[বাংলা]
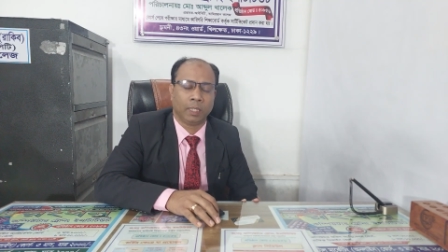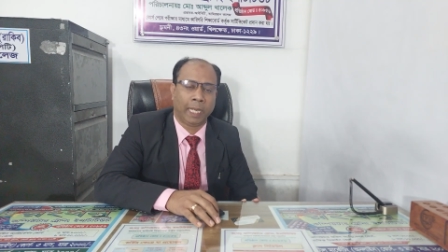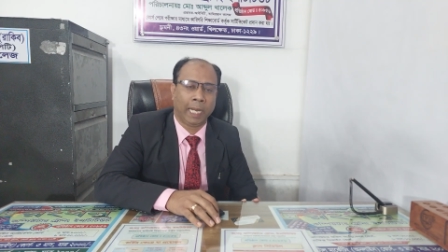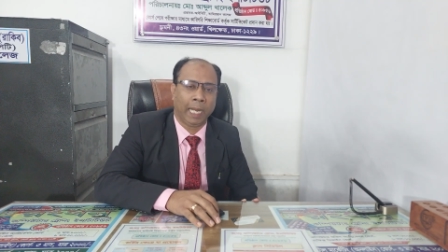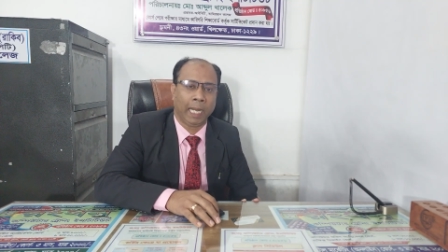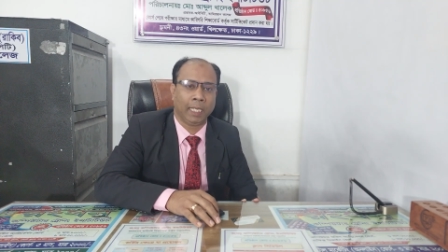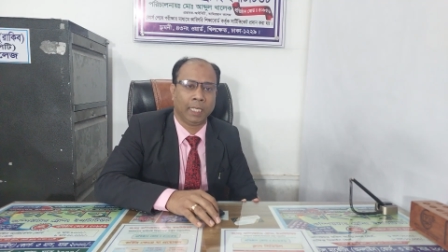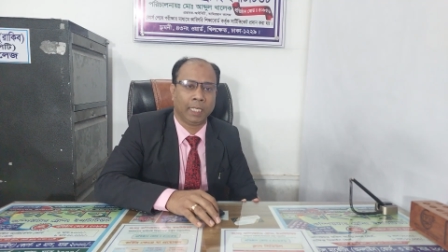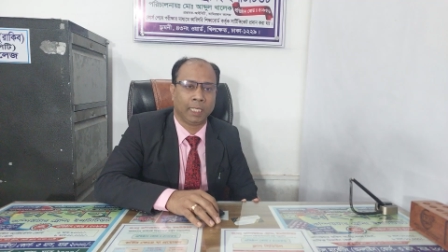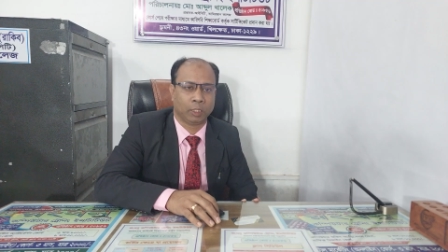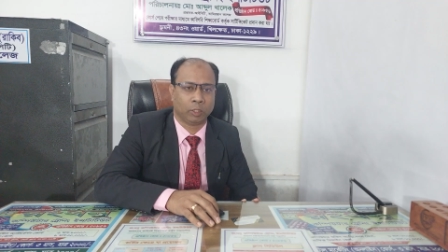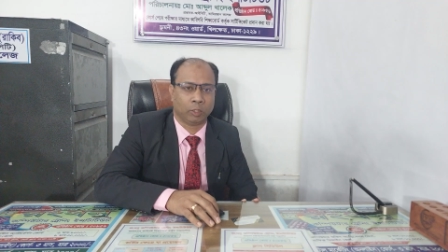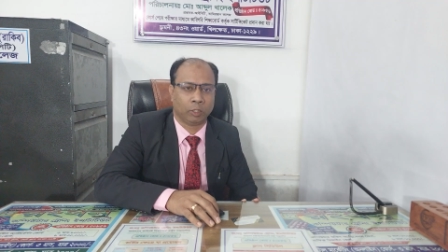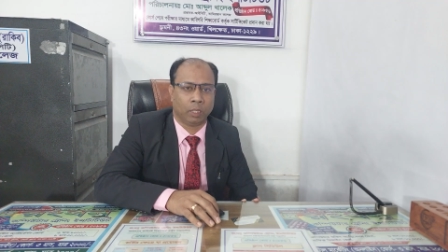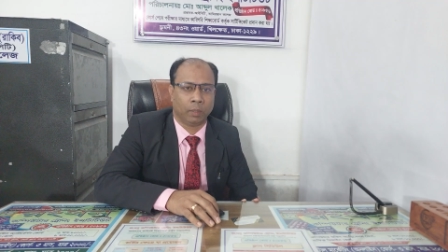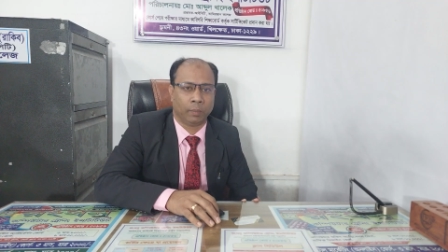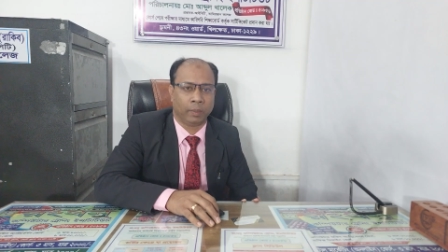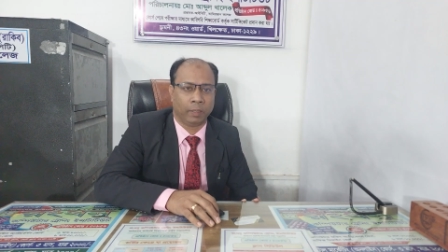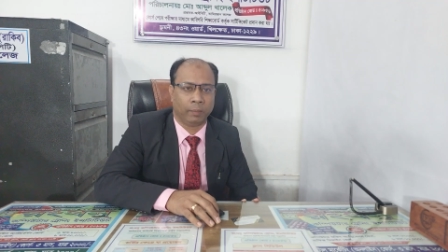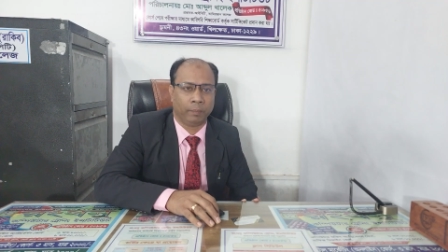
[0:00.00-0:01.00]
খেয়াল রাখতে
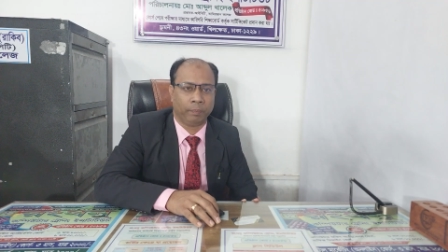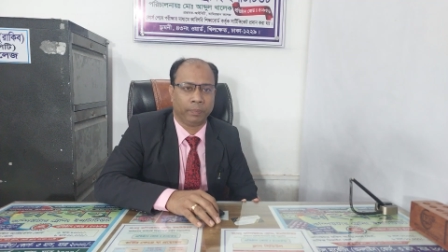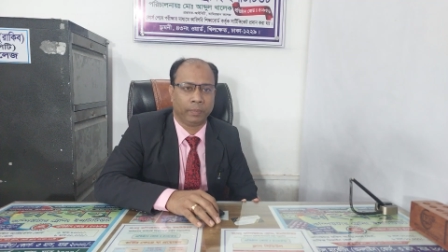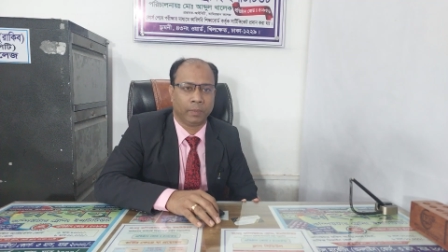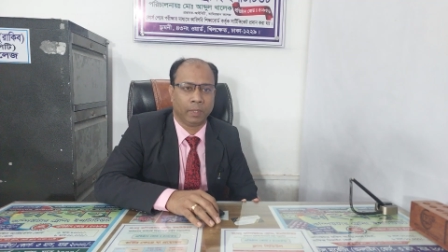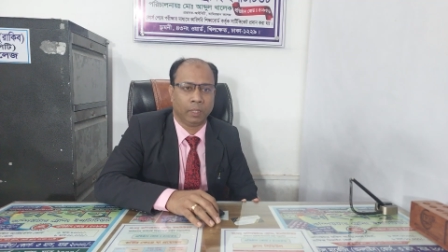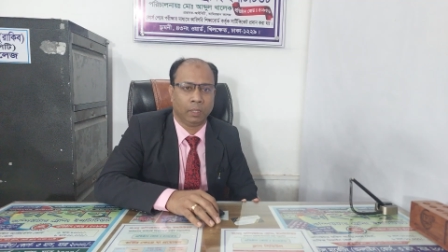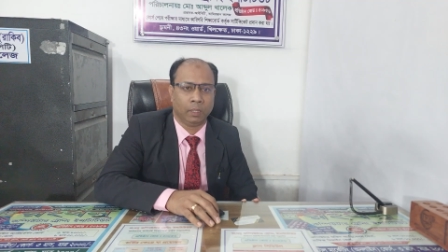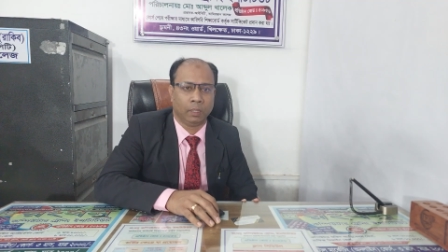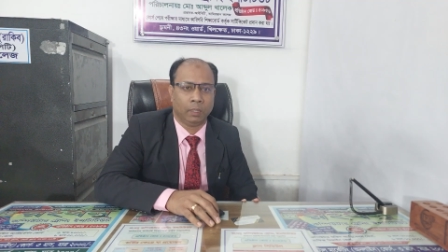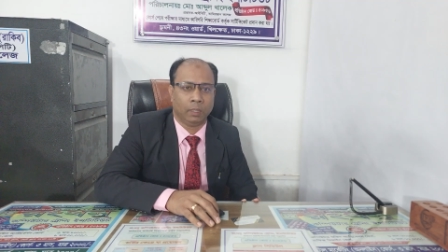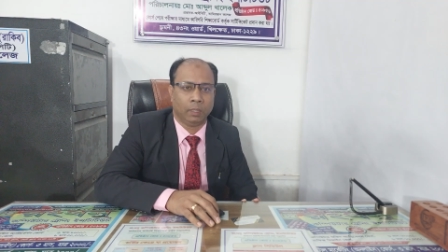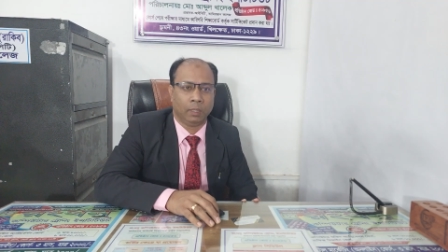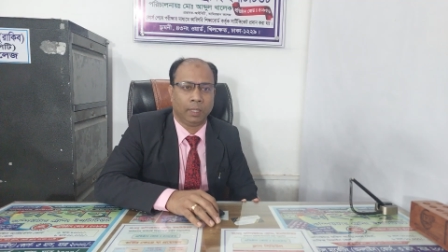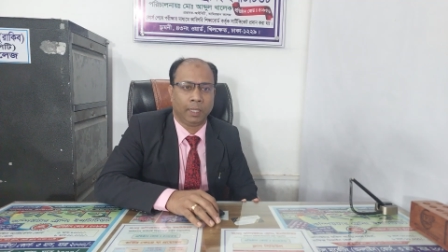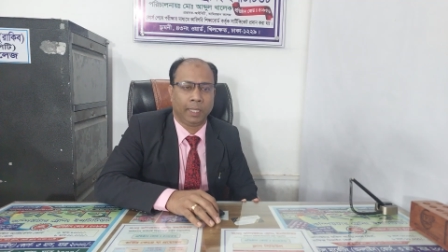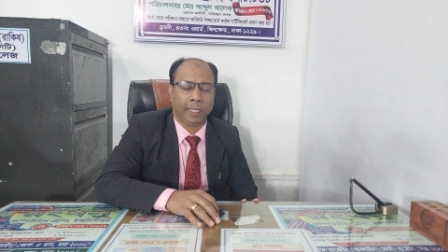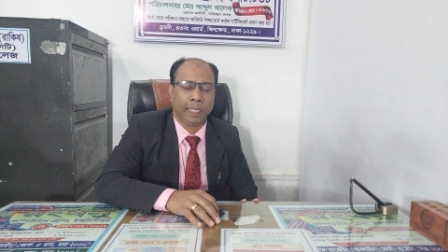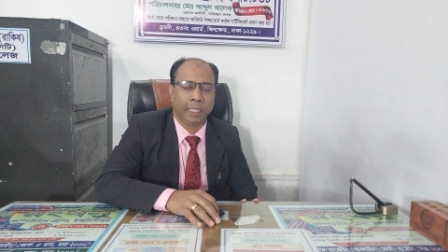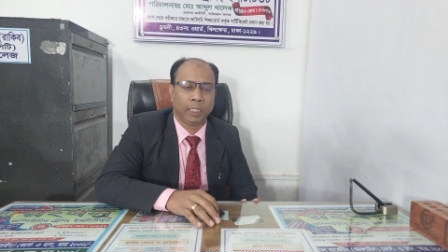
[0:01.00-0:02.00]
হবে
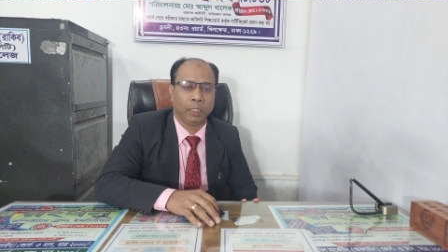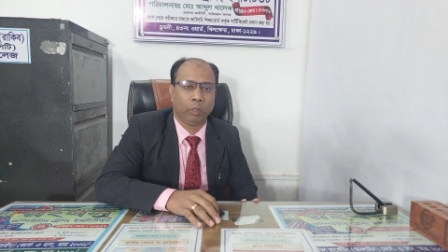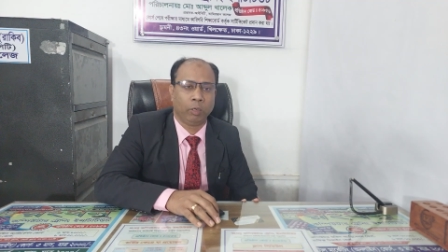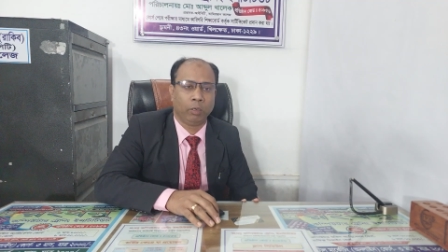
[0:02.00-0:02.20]
এই